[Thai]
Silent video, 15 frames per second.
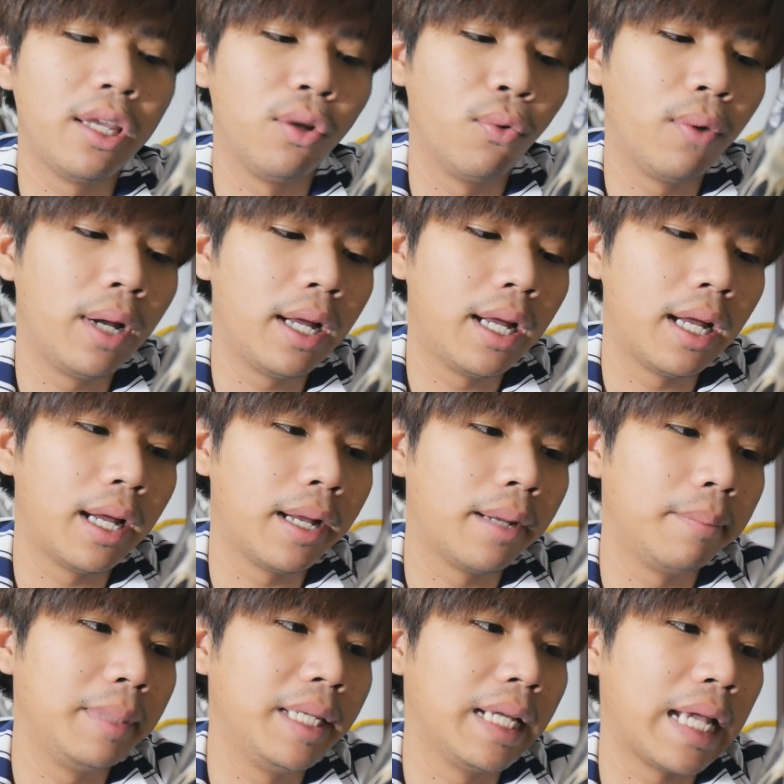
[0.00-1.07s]
ร์อยู่ว่า
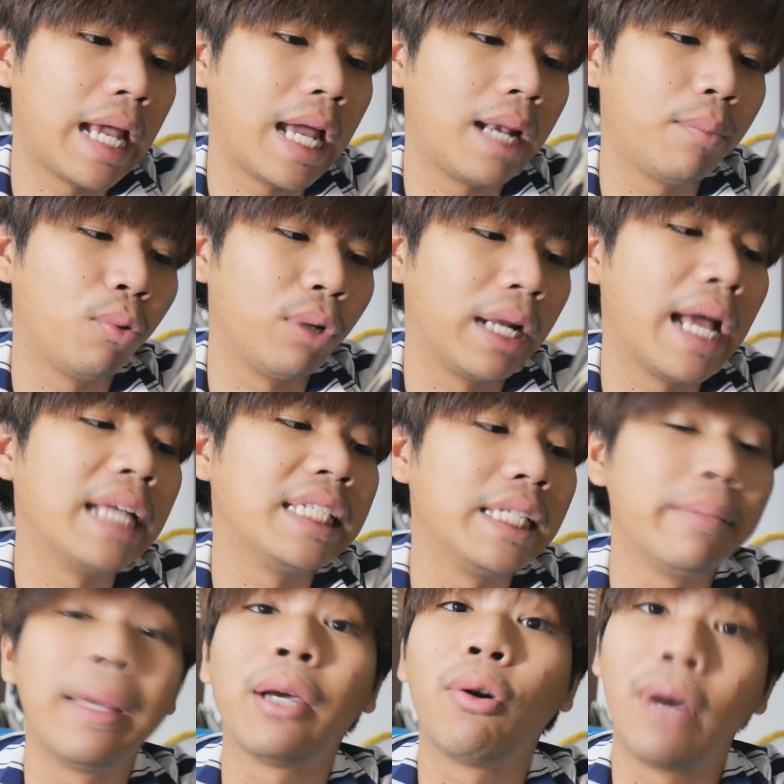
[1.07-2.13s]
มีงานผลงาน
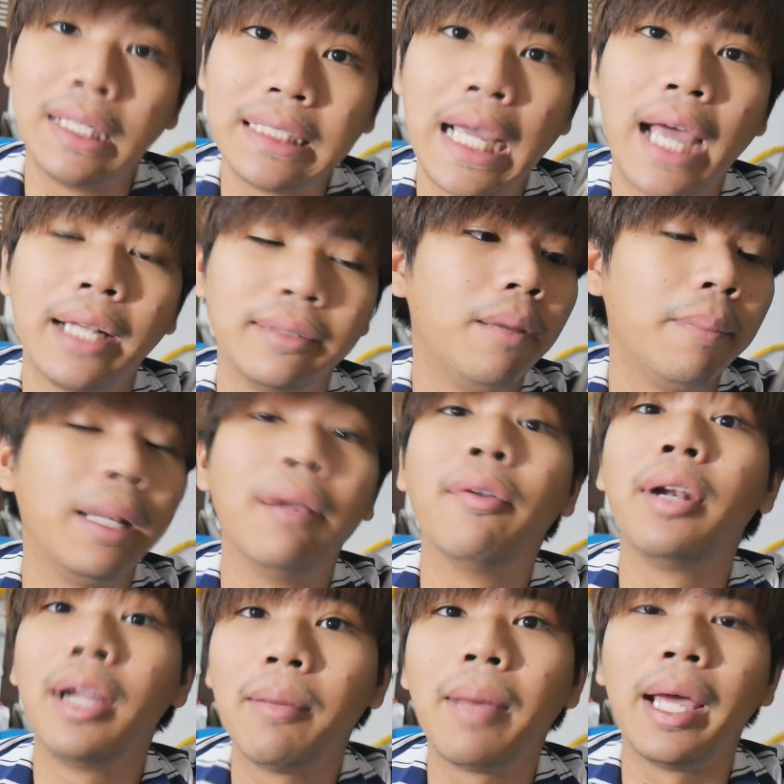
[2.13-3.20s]
ชิ้นใหม่ของอาจารย์เป็น
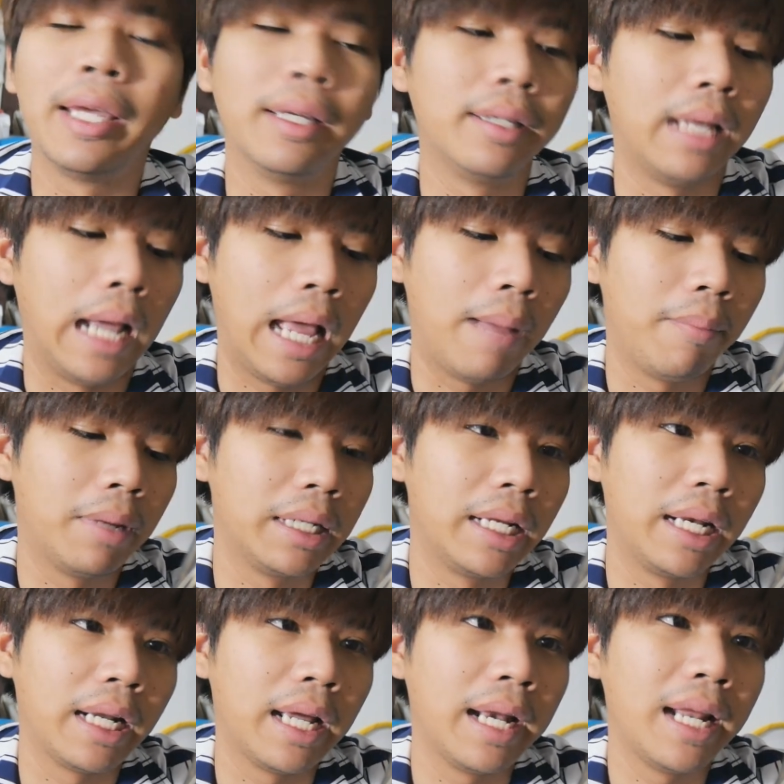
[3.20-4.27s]
เรื่องใหม่นะครับอัน
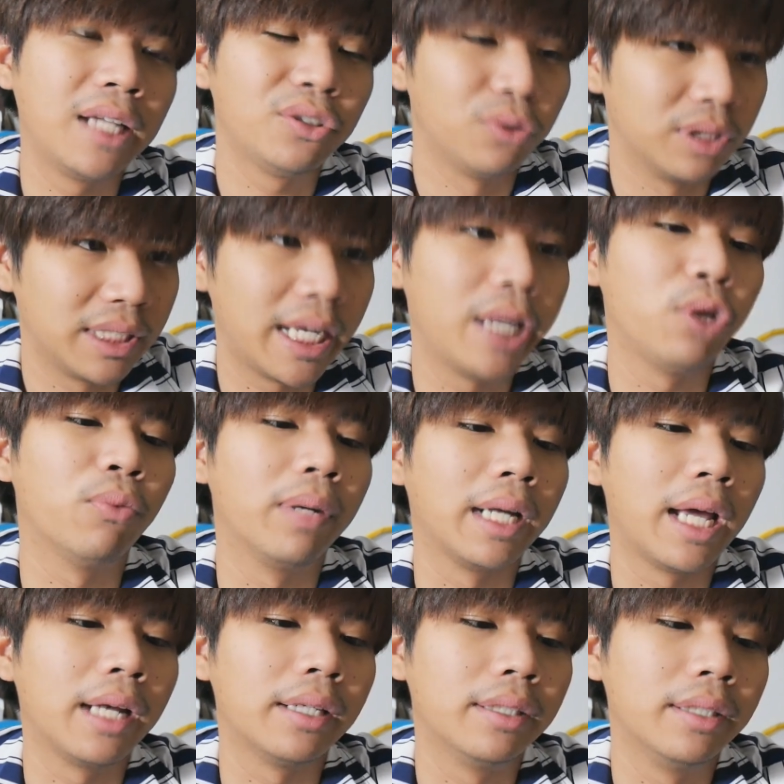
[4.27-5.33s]
นั้นก็น่าสนใจอยู่เหมือนกัน